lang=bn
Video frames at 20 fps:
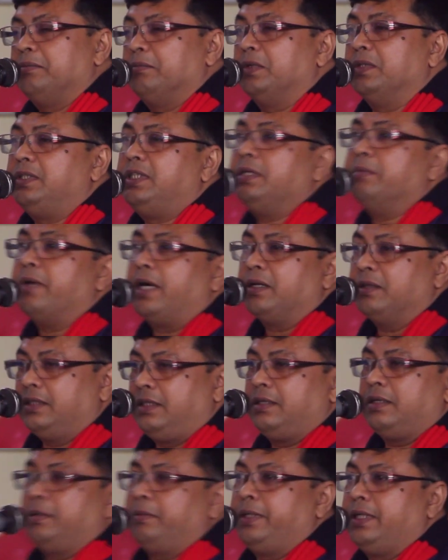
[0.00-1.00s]
বুদ্ধিমান
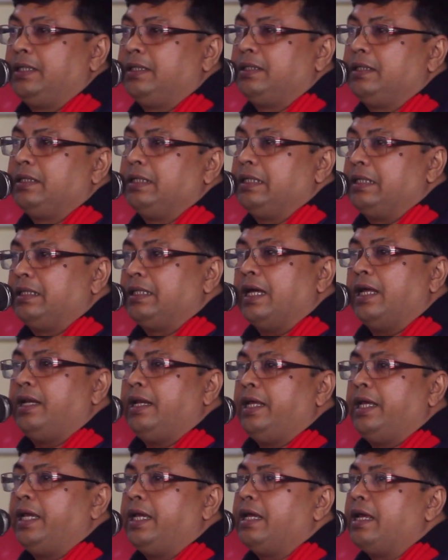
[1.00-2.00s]
হইতে হবে
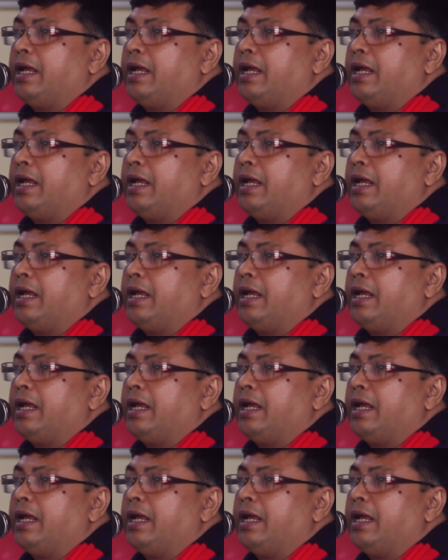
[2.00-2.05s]
তাহলে